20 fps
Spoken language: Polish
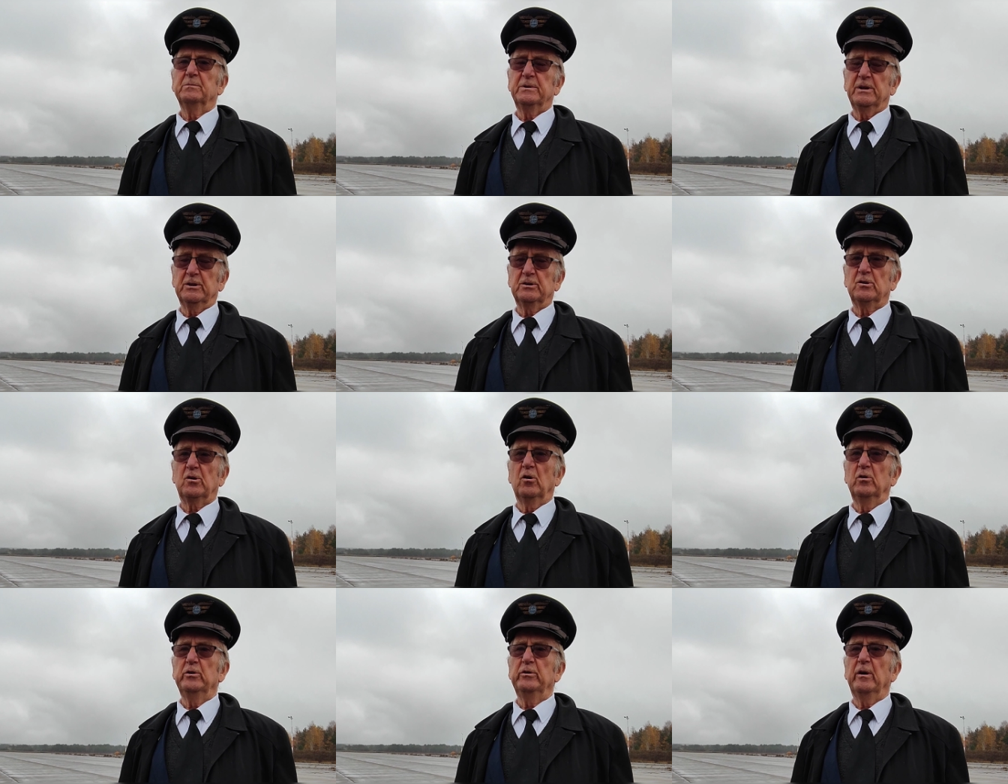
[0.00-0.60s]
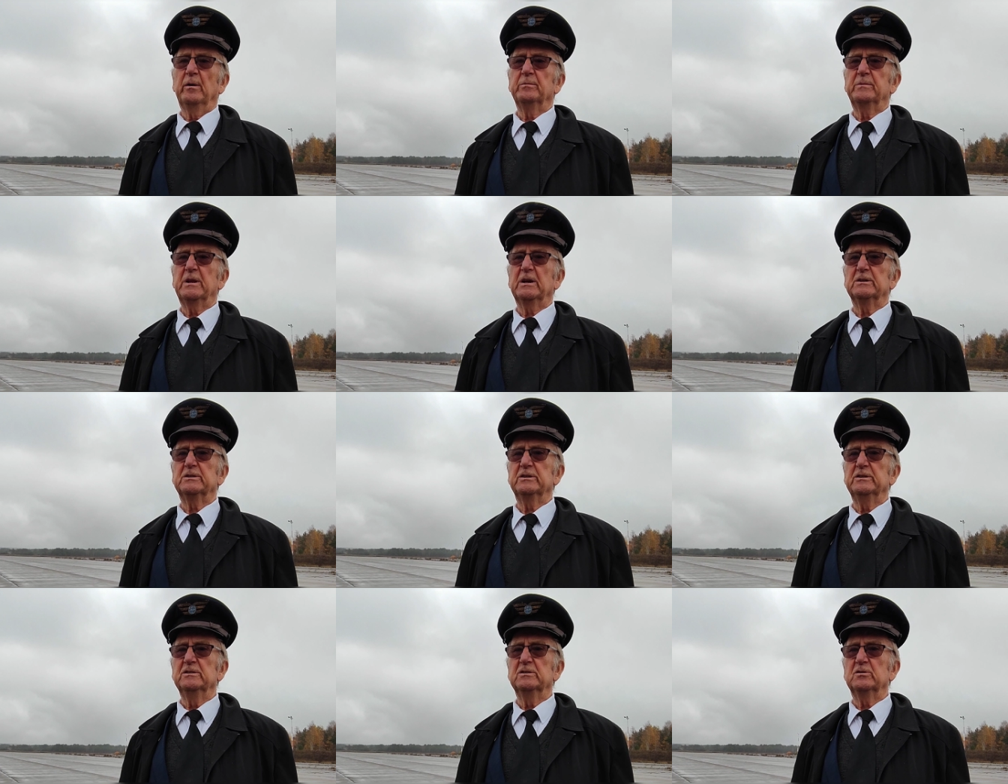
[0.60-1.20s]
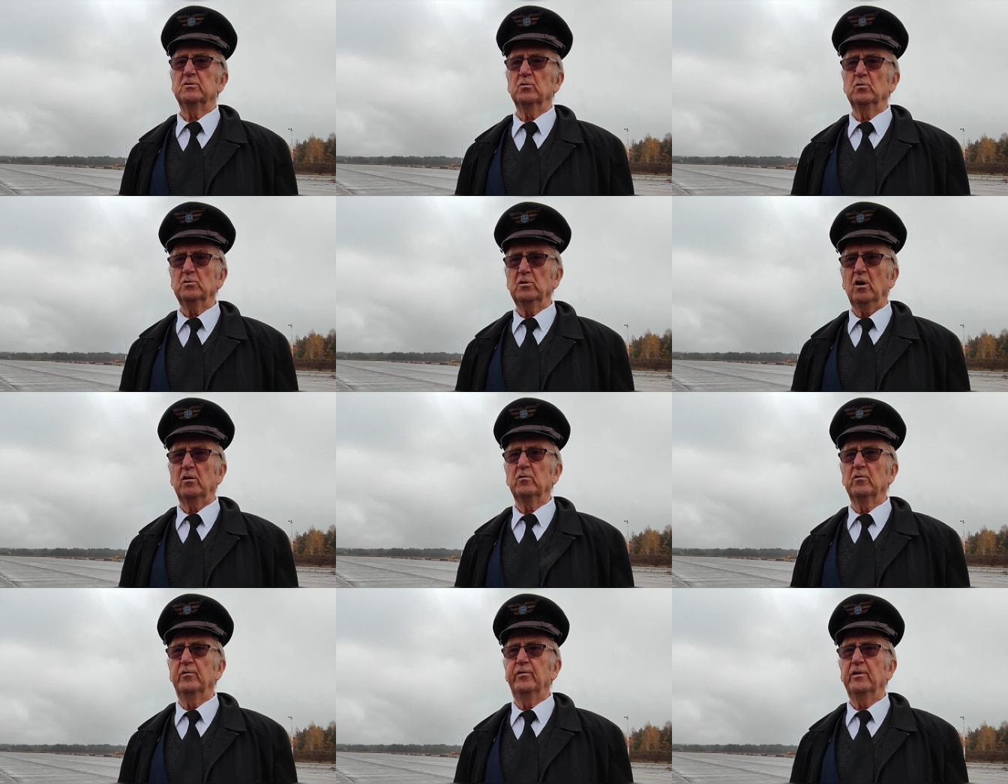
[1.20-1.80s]
przeszkoliłem też
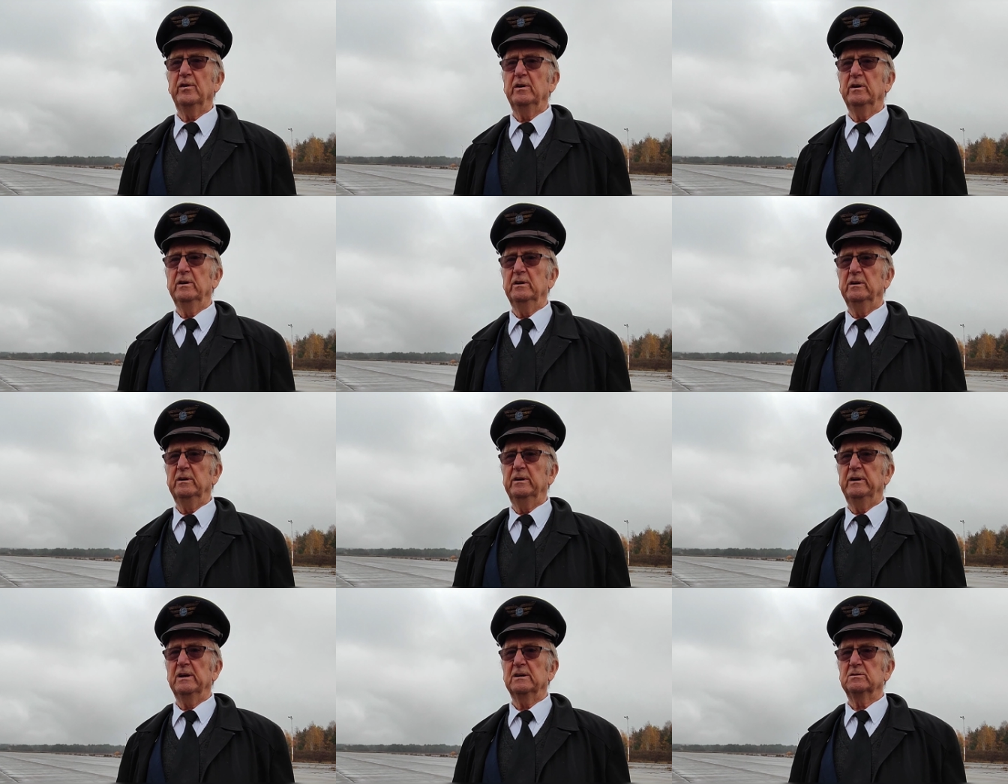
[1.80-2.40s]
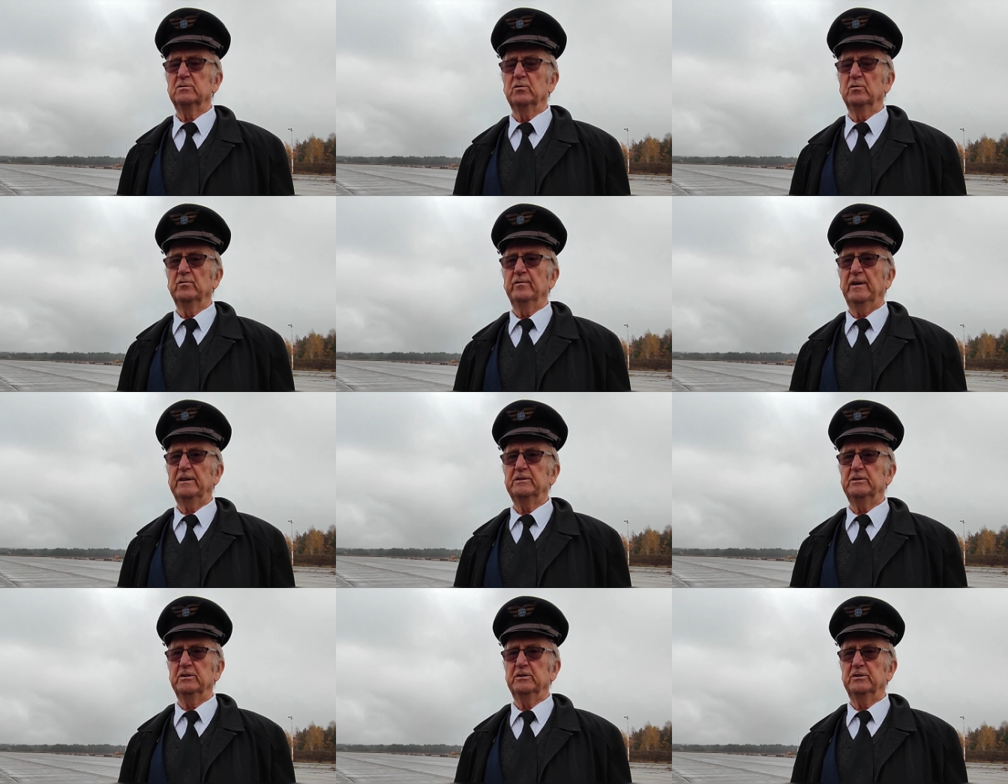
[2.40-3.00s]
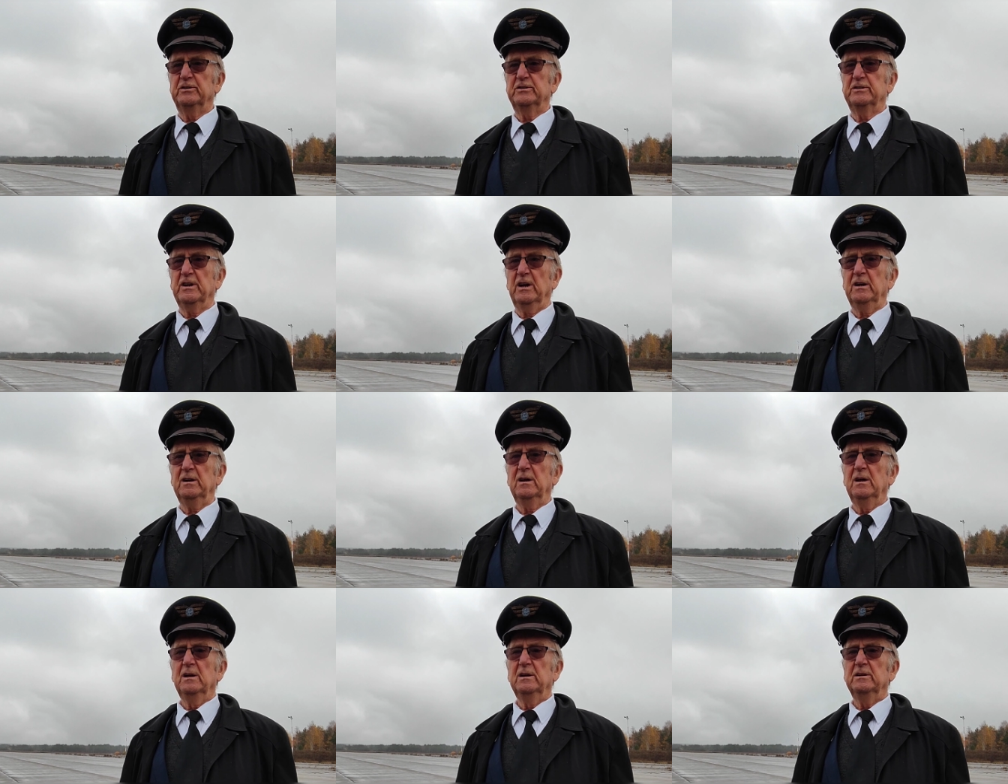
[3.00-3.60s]
instruktorów y, na
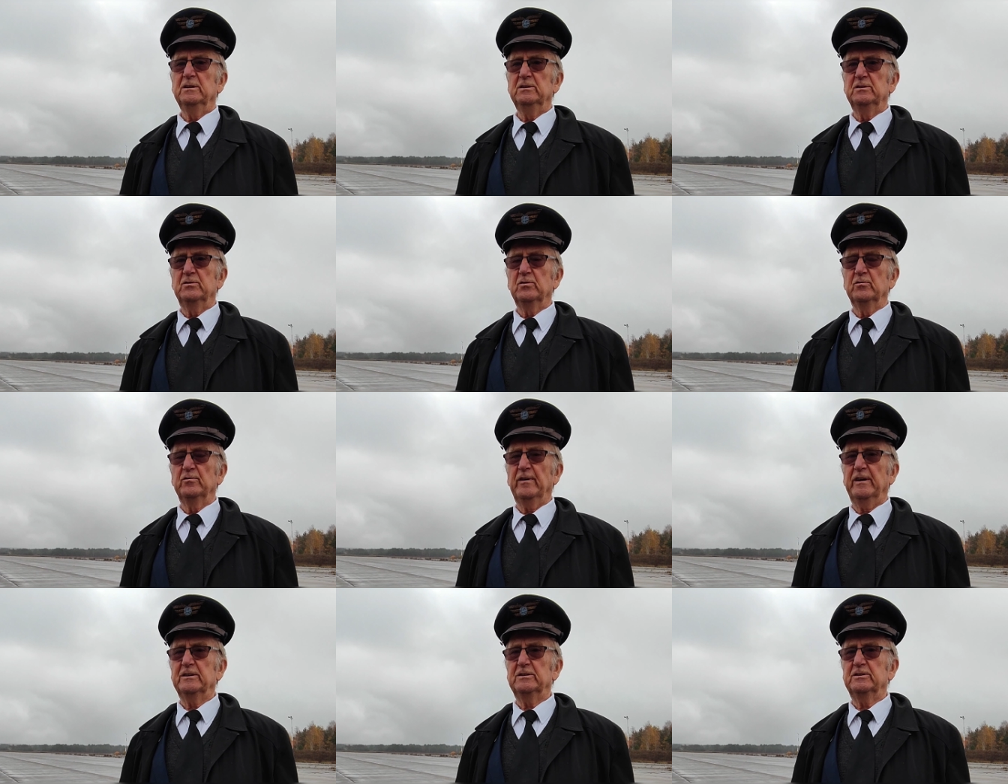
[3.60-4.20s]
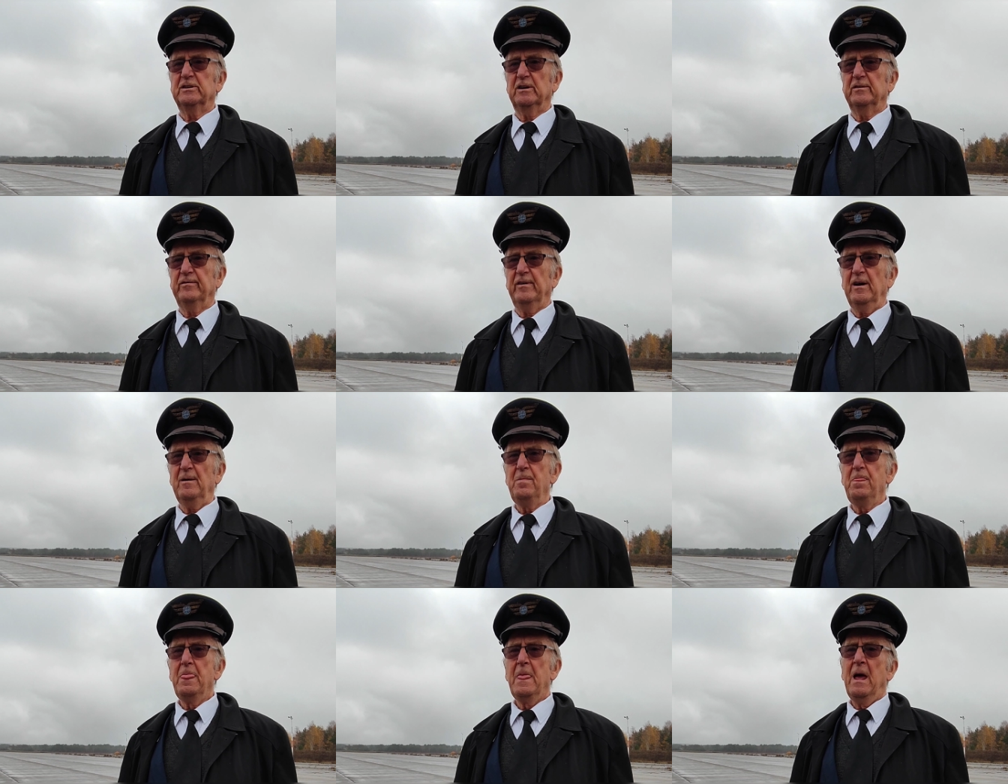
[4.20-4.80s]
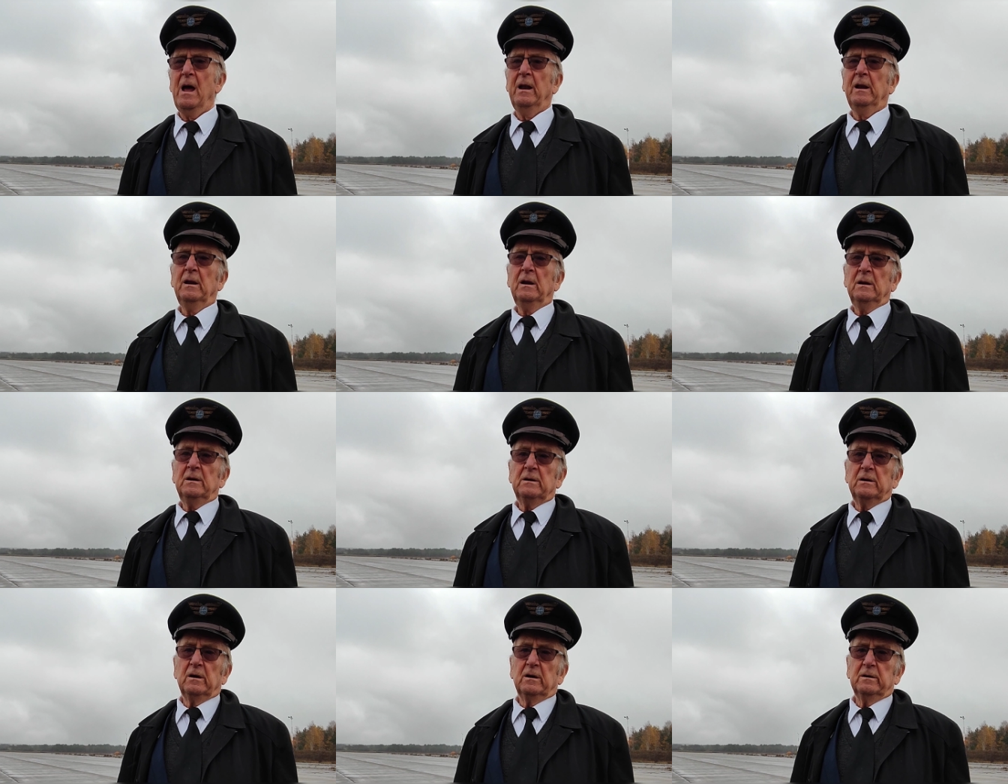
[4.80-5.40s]
SU-20 i SU-22.
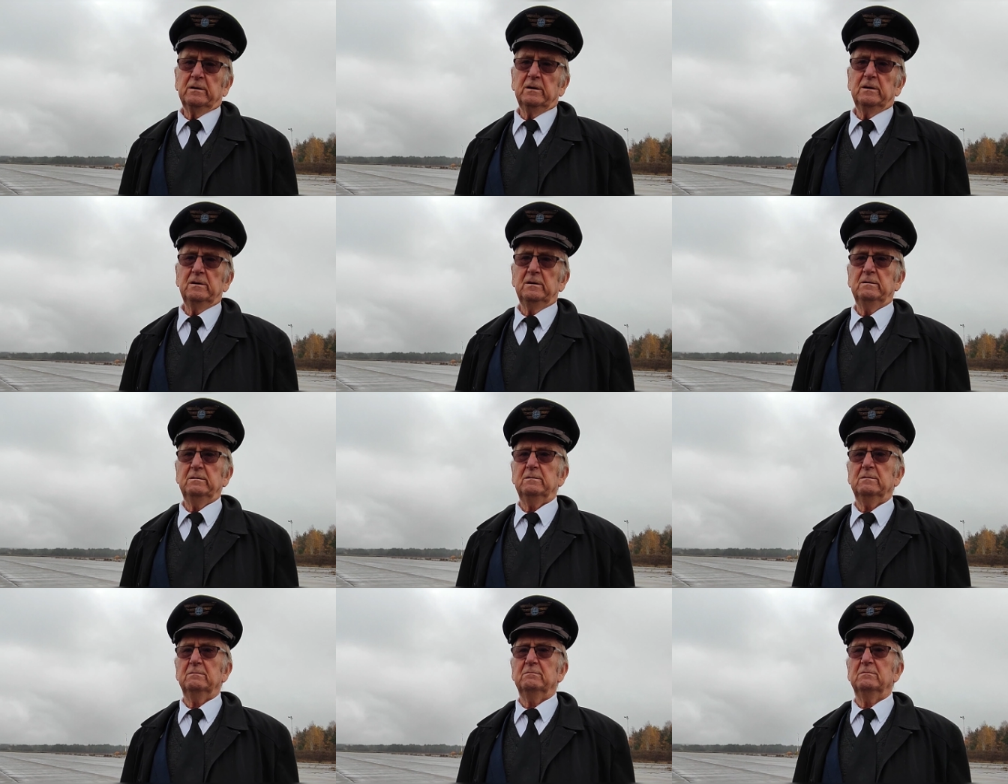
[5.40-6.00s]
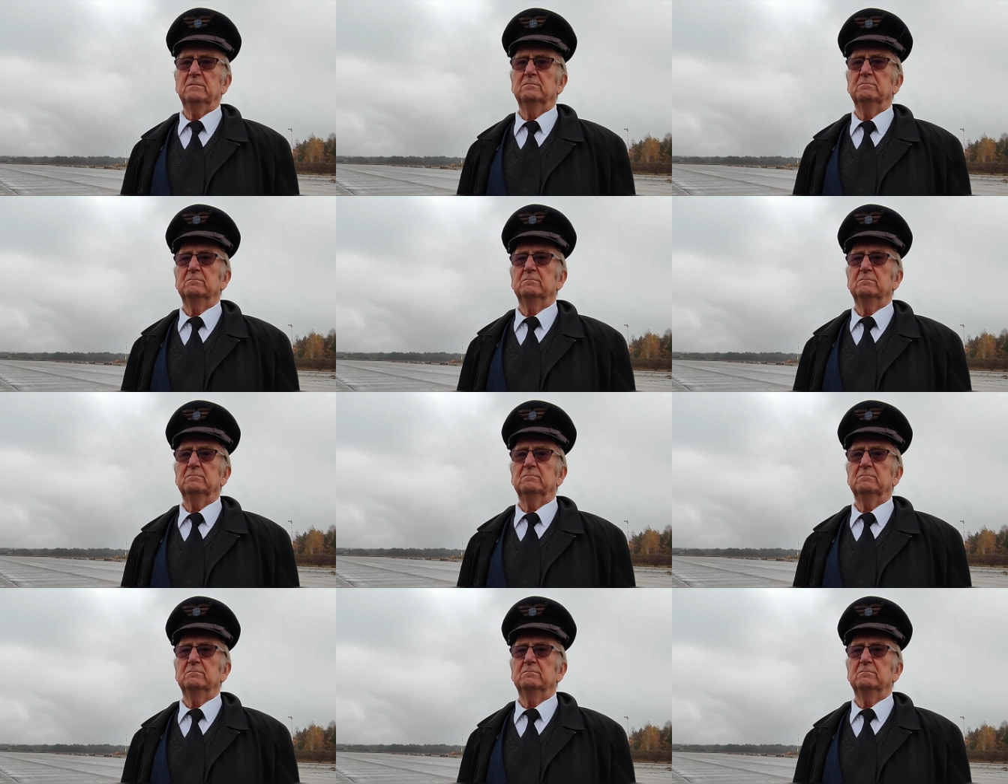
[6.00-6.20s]
No i